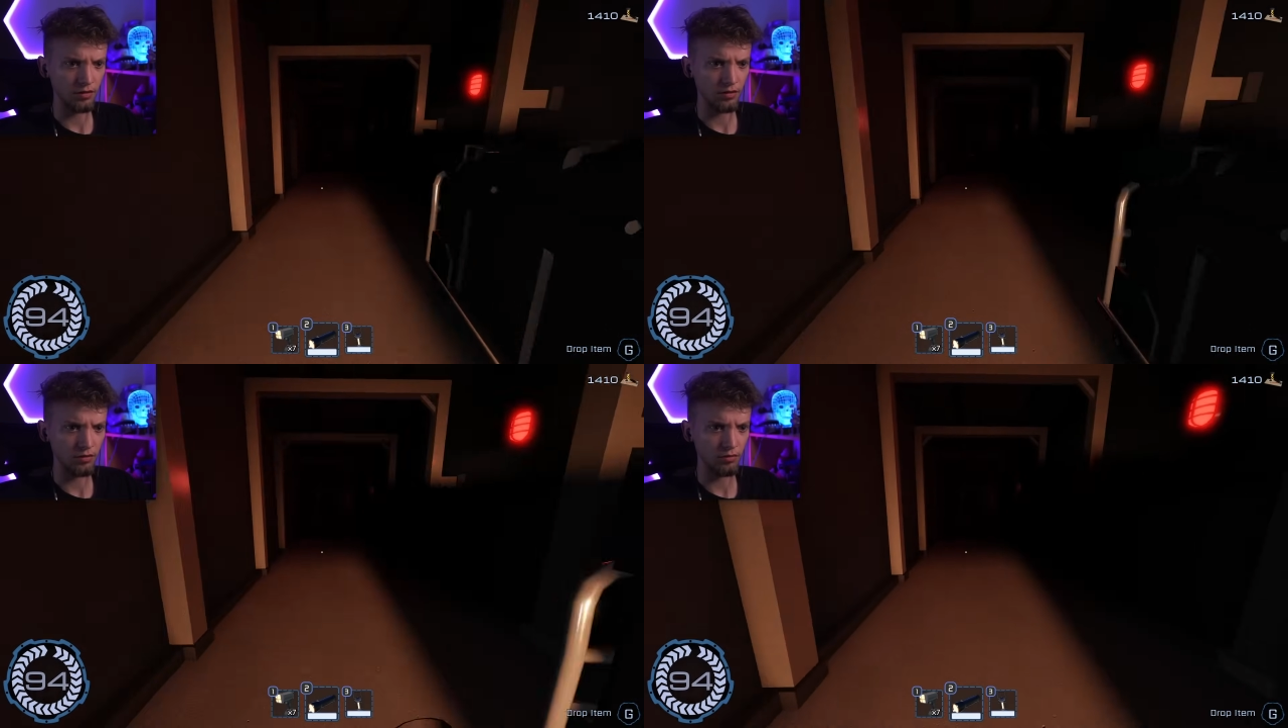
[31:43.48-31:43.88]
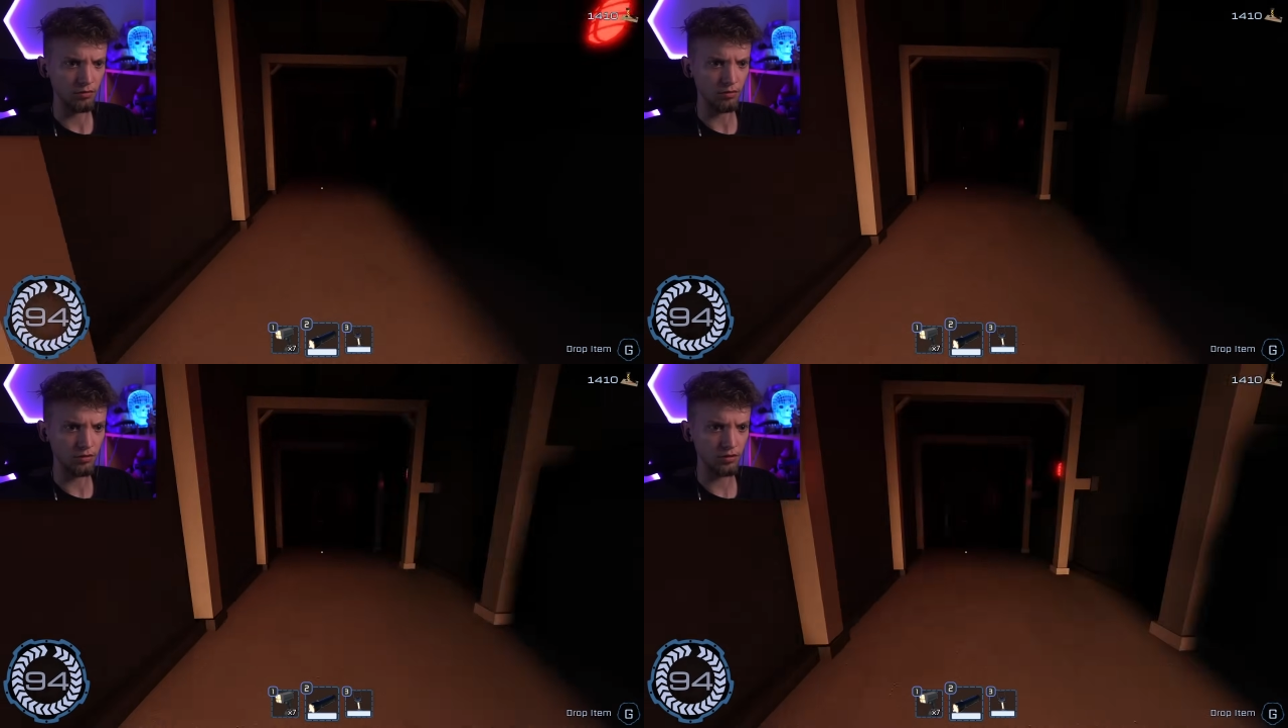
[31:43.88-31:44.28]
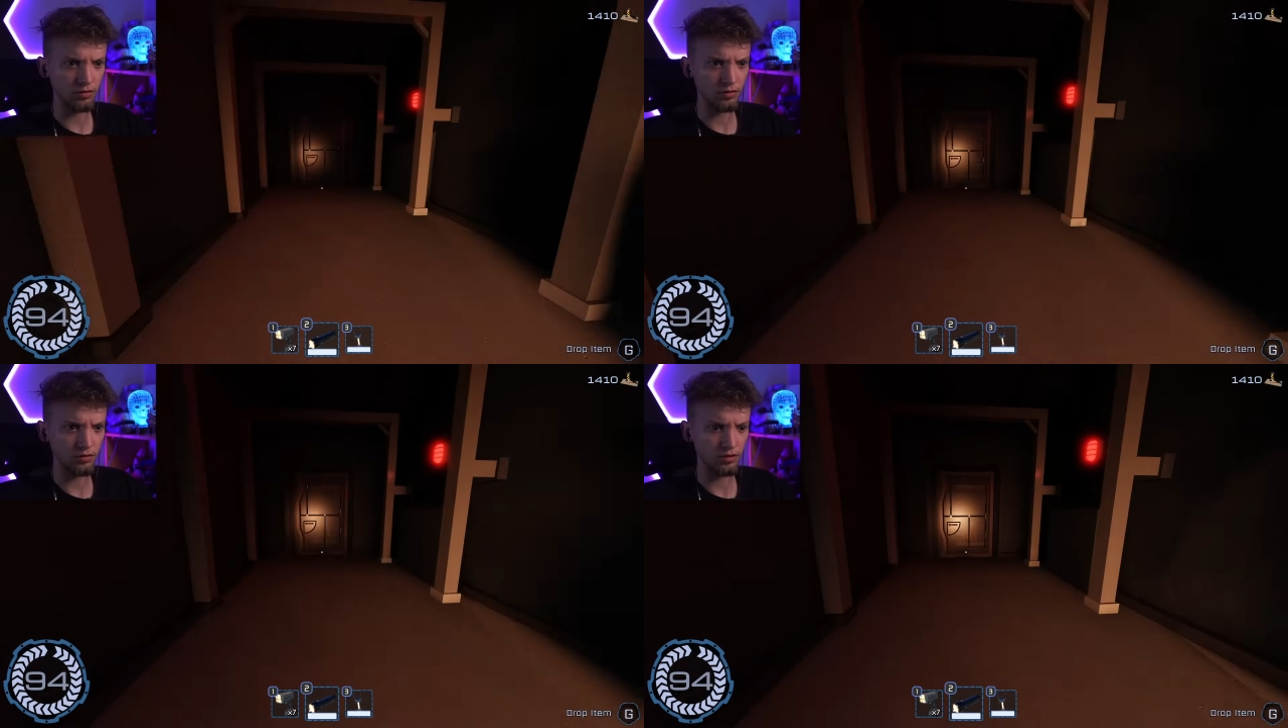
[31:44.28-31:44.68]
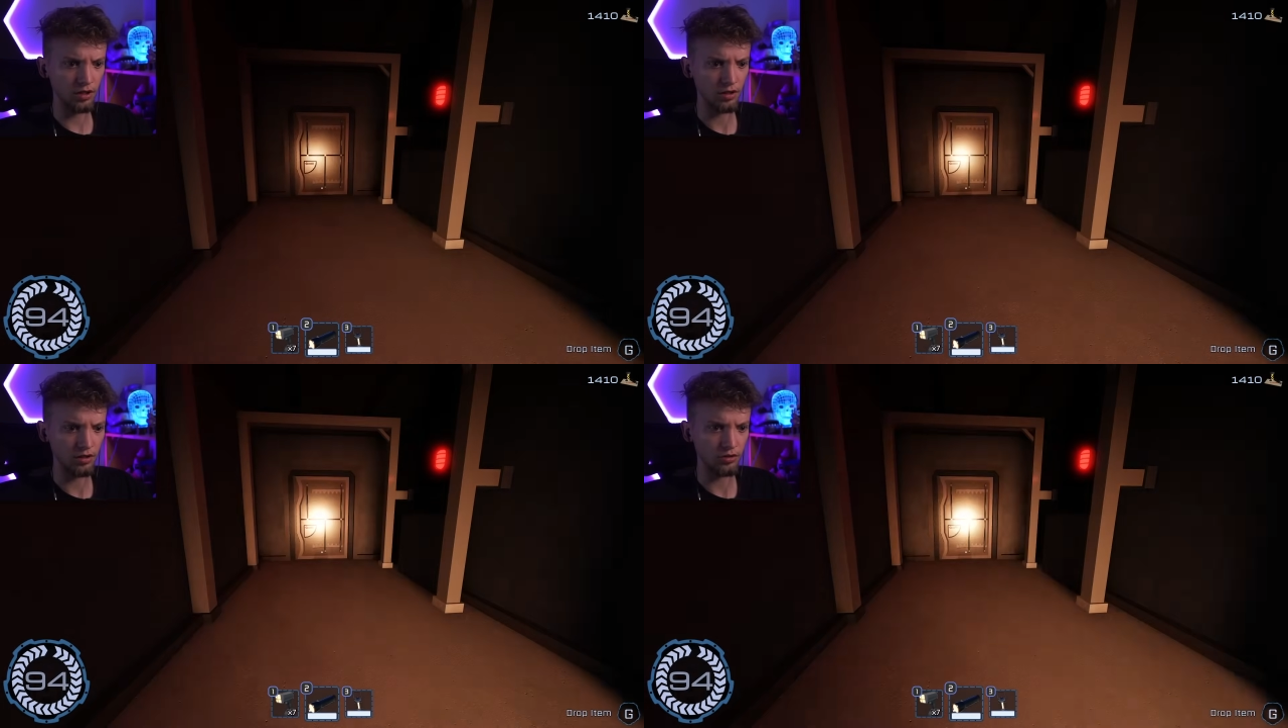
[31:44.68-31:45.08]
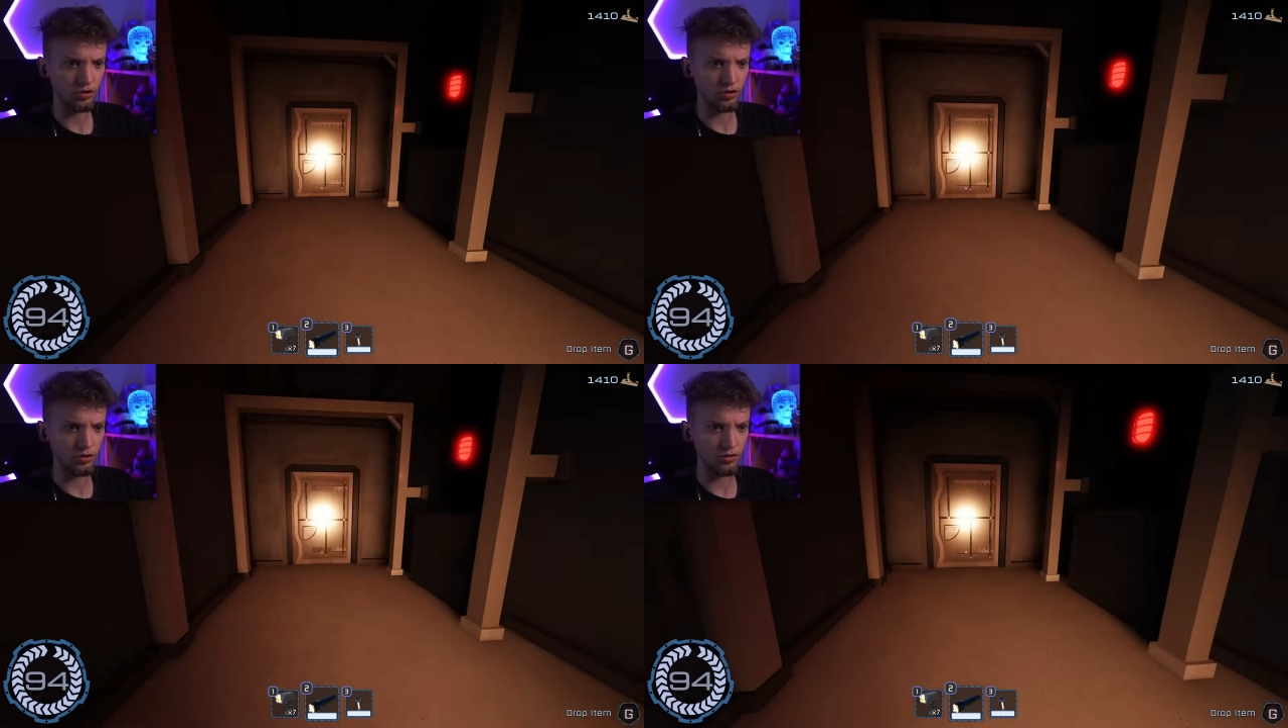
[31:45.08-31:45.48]
Okay. E, dać no, ci tego medkita tak. teraz,
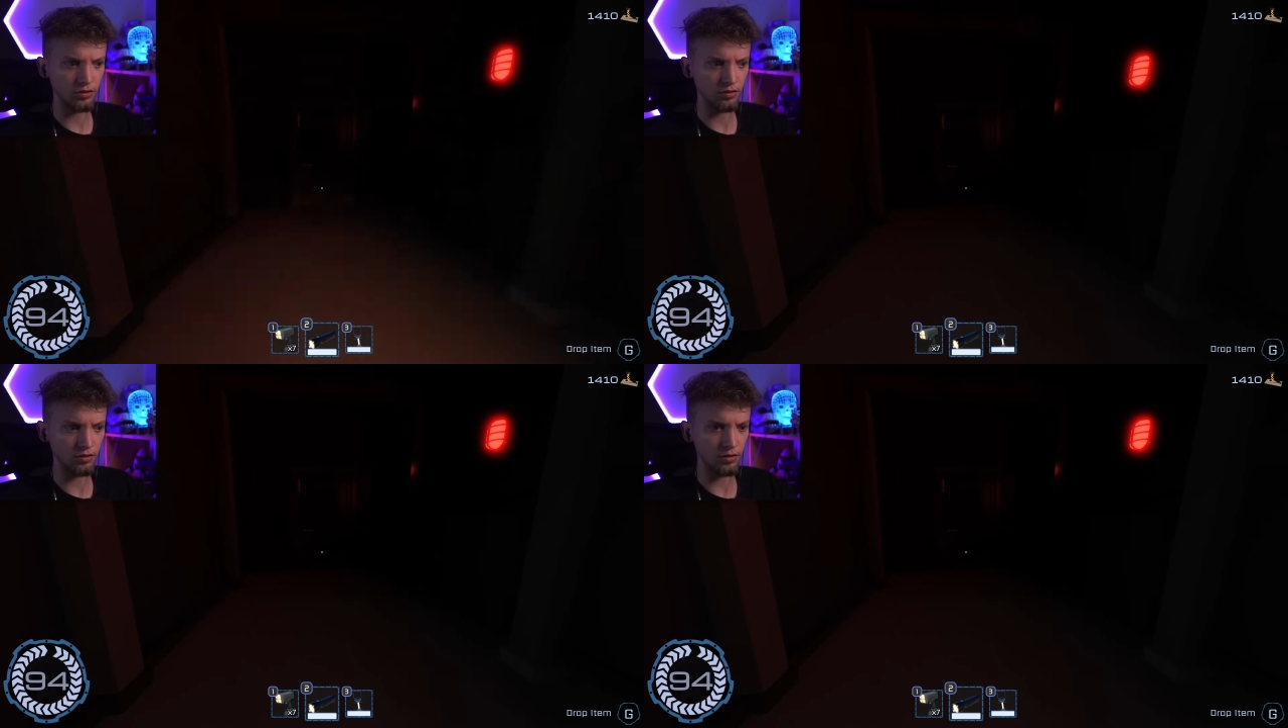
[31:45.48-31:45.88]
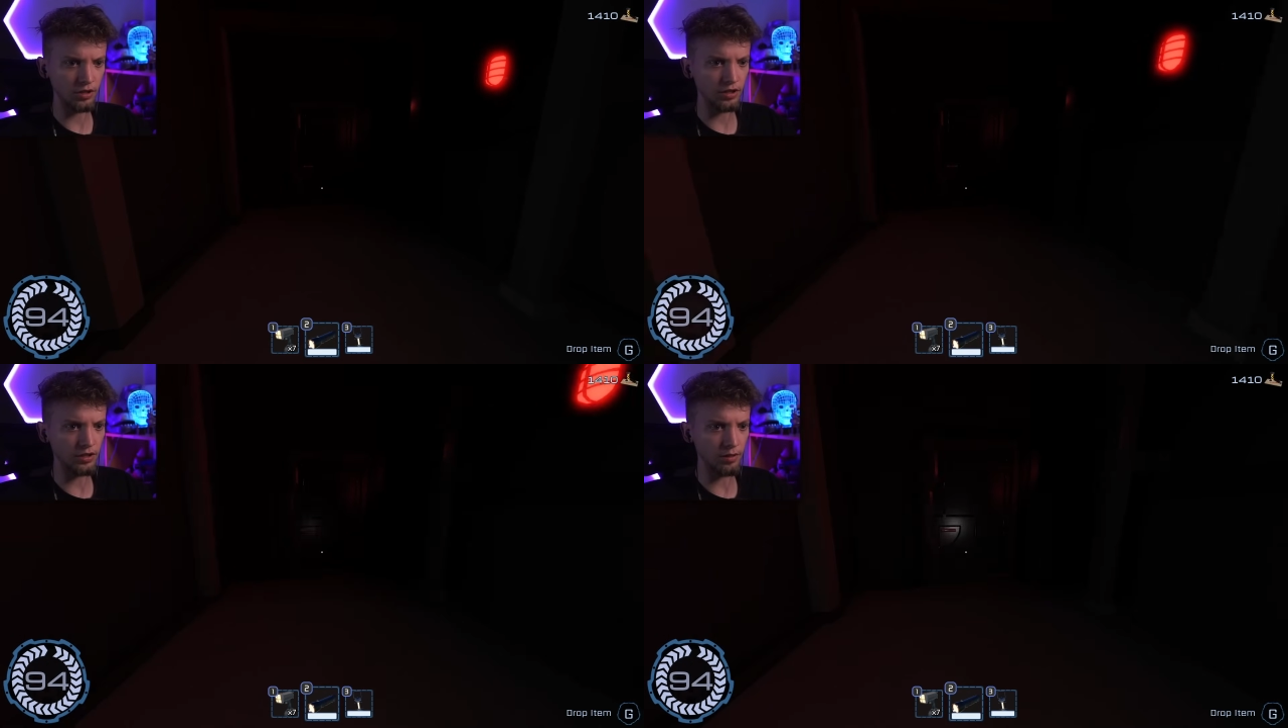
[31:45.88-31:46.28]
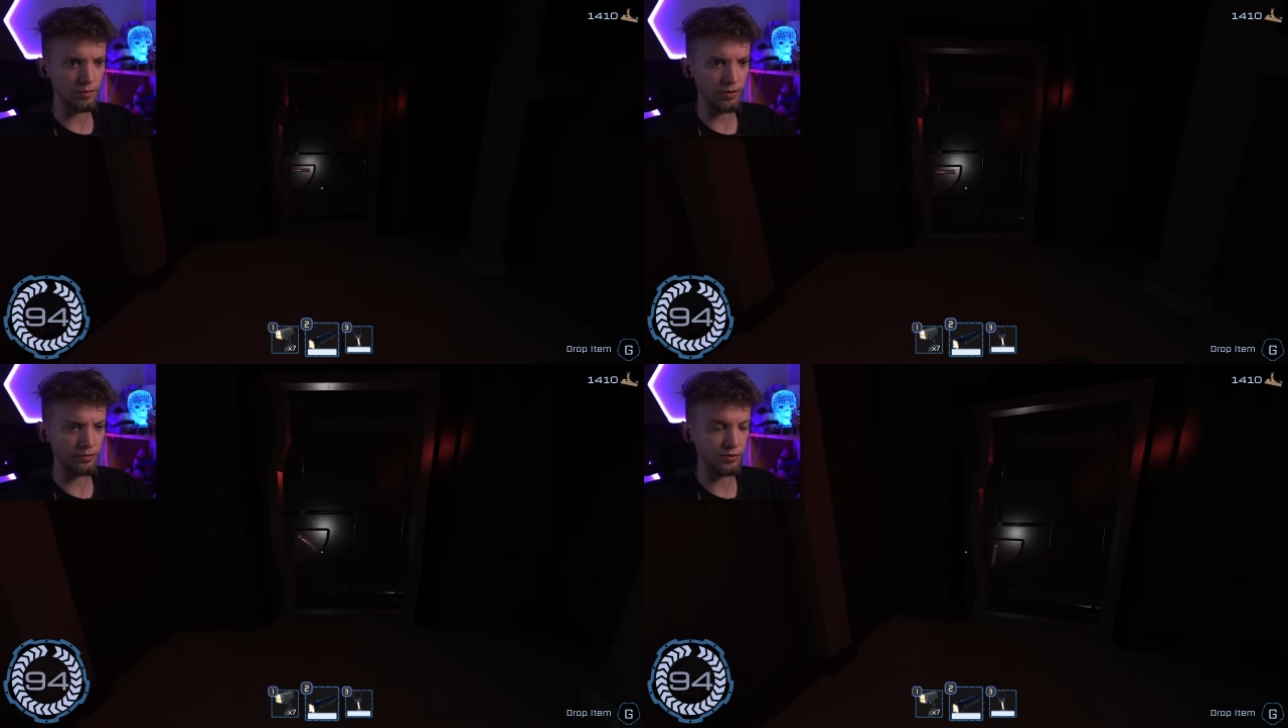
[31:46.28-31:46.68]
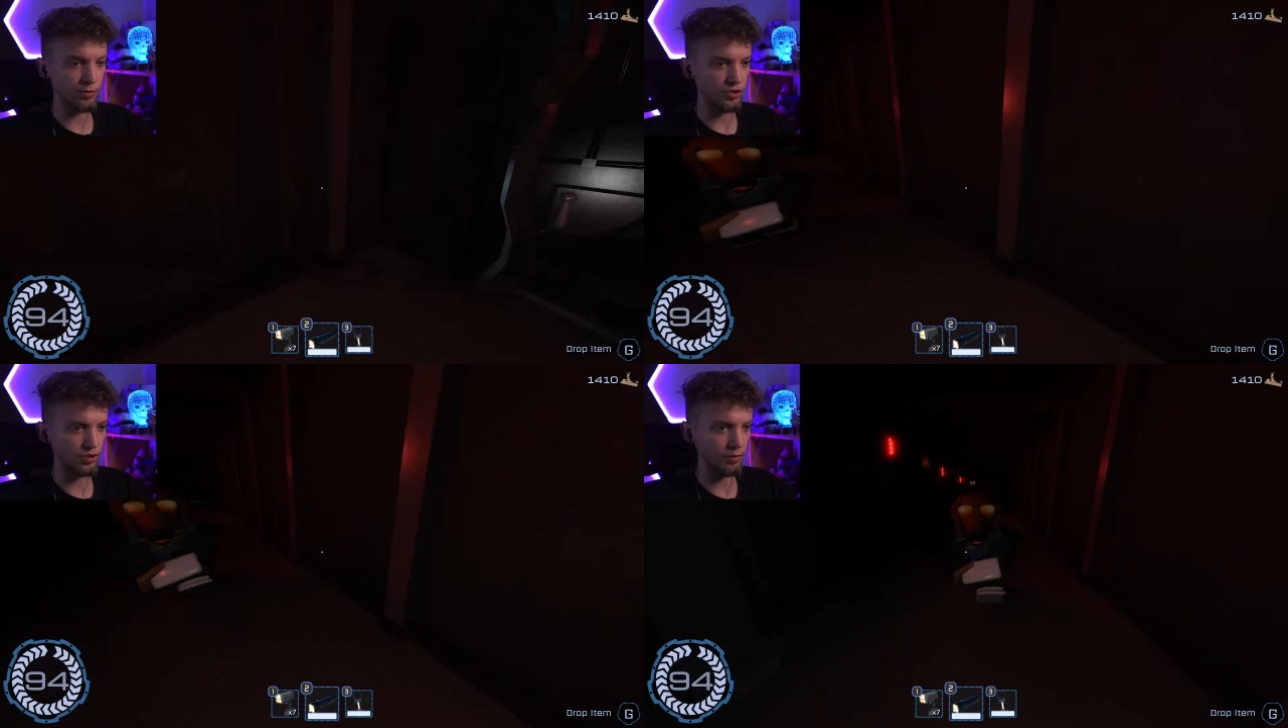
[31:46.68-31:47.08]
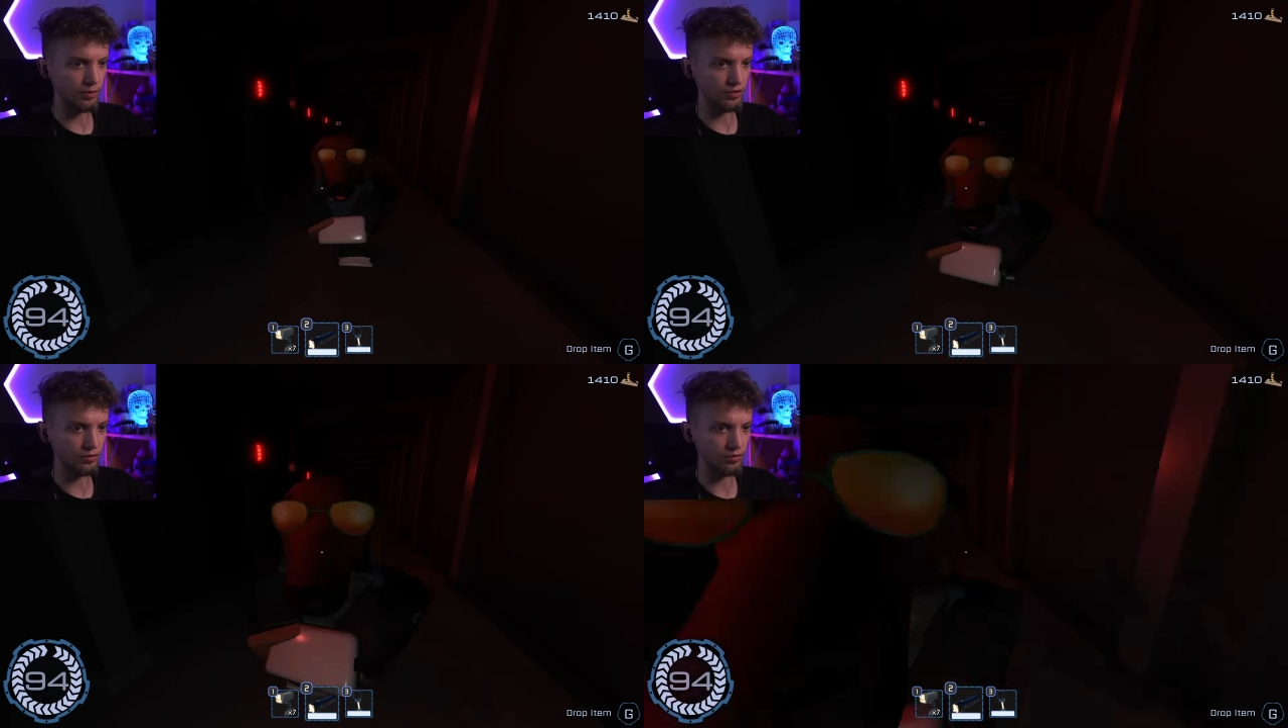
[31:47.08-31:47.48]
póki mamy chwilę? To kliknij na mnie prawie w po
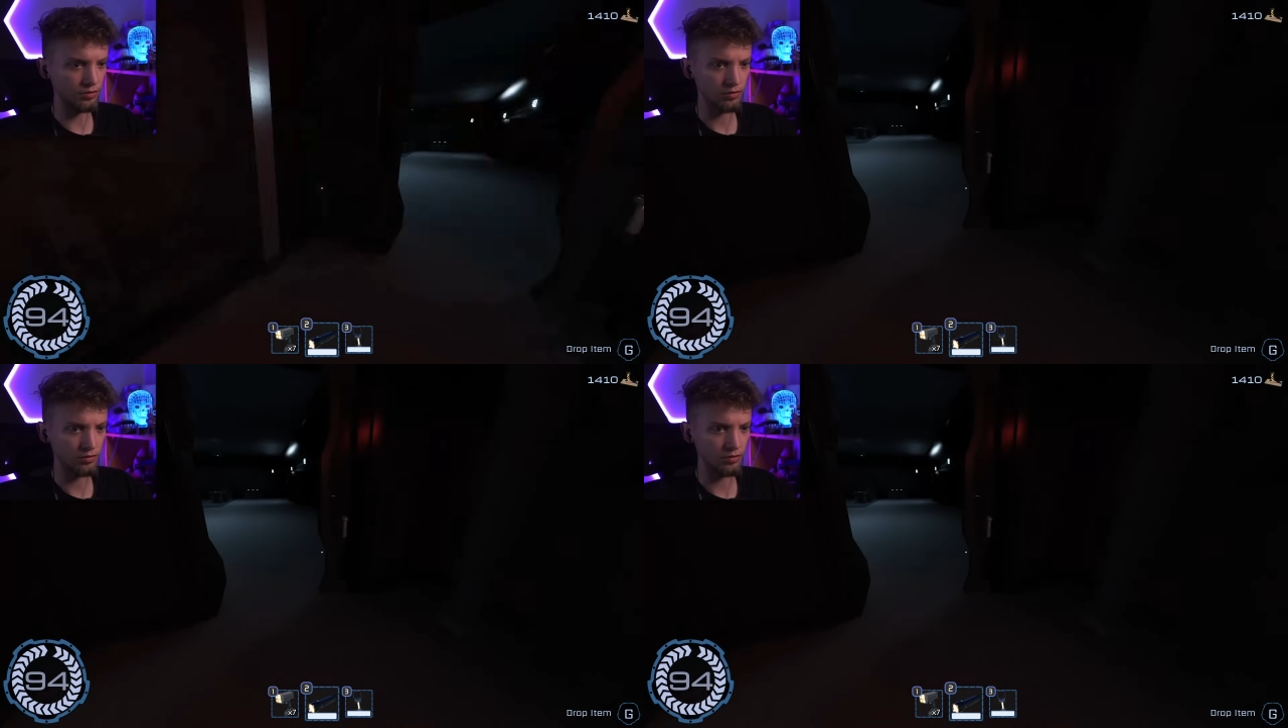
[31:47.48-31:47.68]
prostu.